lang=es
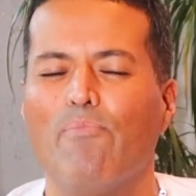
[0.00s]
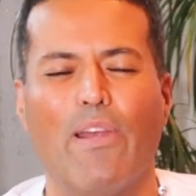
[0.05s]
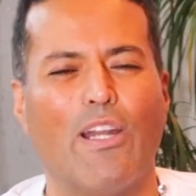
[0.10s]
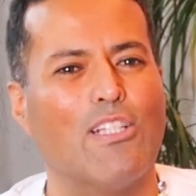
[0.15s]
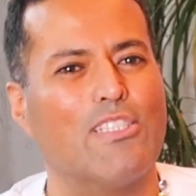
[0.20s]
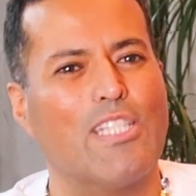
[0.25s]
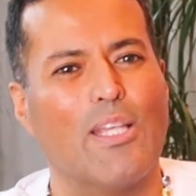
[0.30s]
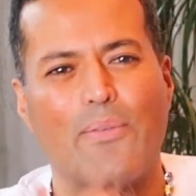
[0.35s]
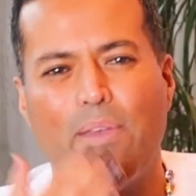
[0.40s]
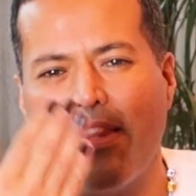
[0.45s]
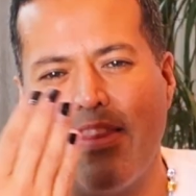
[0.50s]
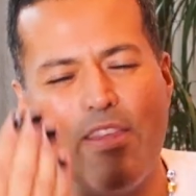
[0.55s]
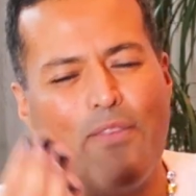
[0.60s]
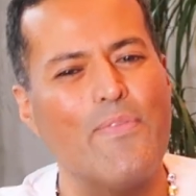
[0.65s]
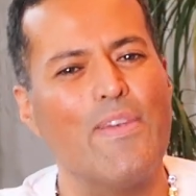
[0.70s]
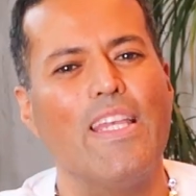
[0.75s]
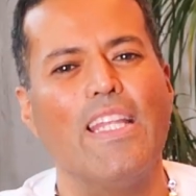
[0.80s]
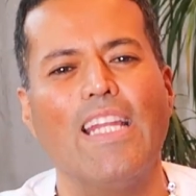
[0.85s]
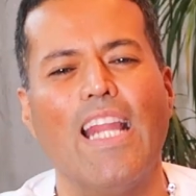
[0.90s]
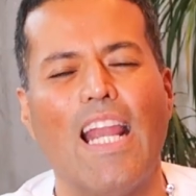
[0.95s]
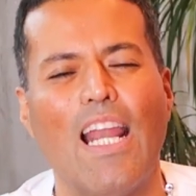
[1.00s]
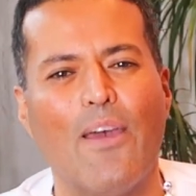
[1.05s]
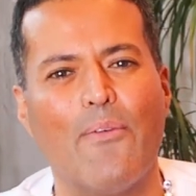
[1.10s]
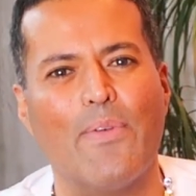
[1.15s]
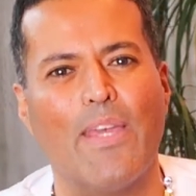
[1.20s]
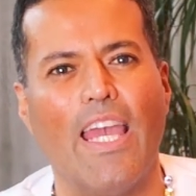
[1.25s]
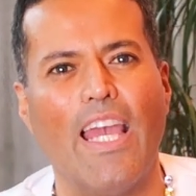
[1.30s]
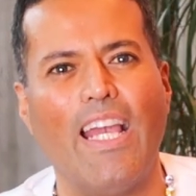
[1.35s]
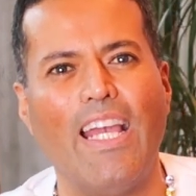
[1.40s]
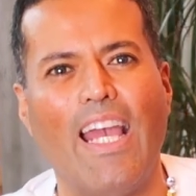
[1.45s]
Pero se ve divina
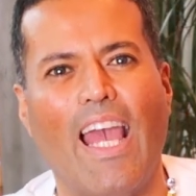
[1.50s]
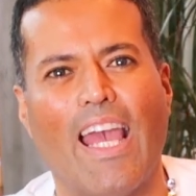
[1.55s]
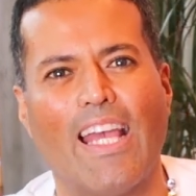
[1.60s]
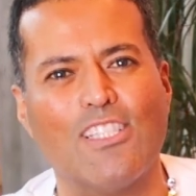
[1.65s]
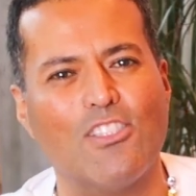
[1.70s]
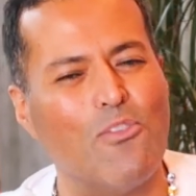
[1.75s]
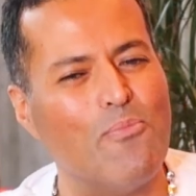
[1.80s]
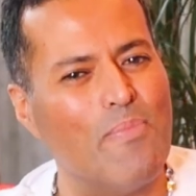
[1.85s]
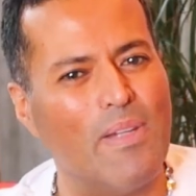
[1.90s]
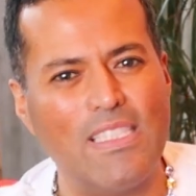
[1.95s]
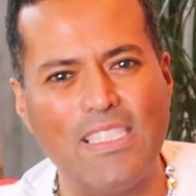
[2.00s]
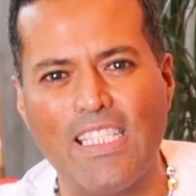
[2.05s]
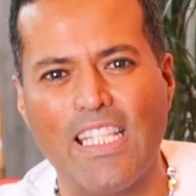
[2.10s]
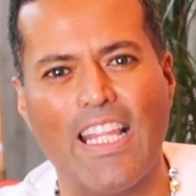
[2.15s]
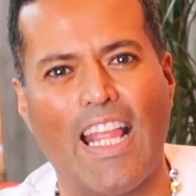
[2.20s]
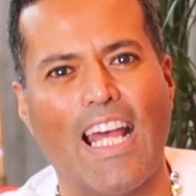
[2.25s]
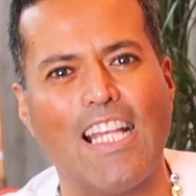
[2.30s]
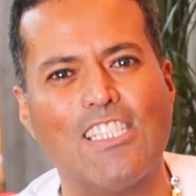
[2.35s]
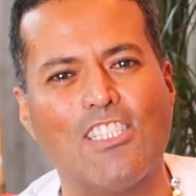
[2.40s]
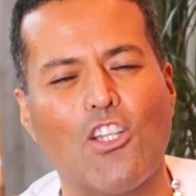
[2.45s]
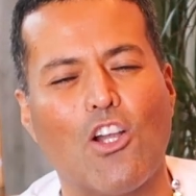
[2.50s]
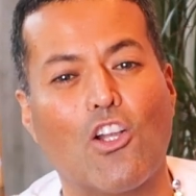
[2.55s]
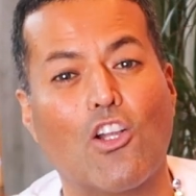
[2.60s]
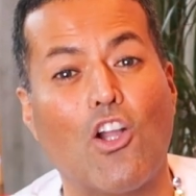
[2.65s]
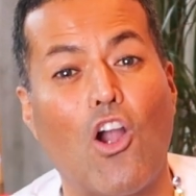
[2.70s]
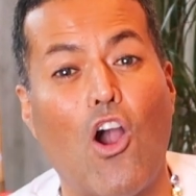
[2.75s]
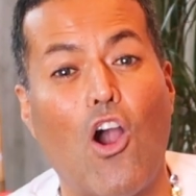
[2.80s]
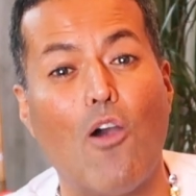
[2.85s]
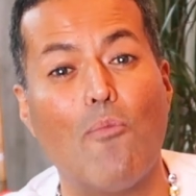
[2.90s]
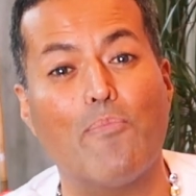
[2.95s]
la vieja, es un vestidazo.